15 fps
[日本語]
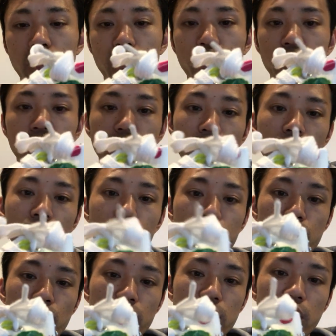僕ね結構
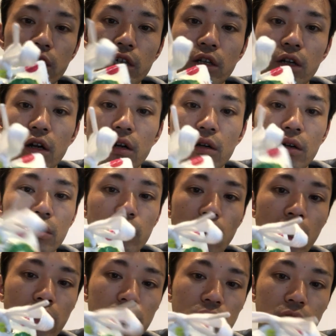女子的な感覚
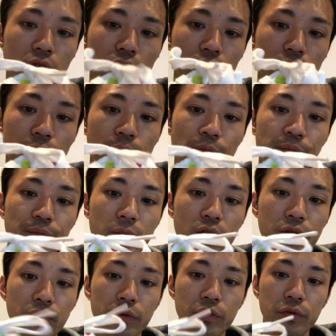もあるんで
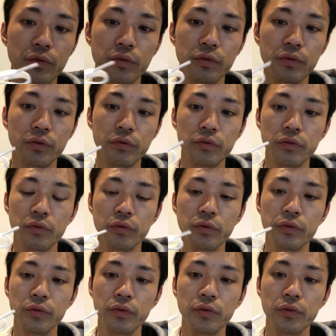そうそうそうそ
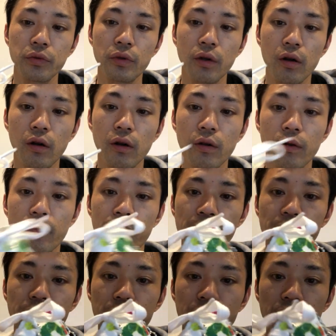うはい
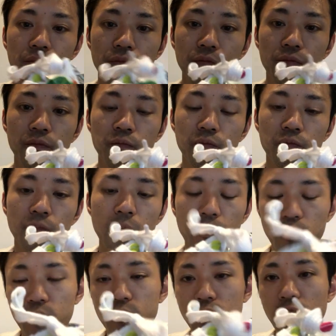まあもう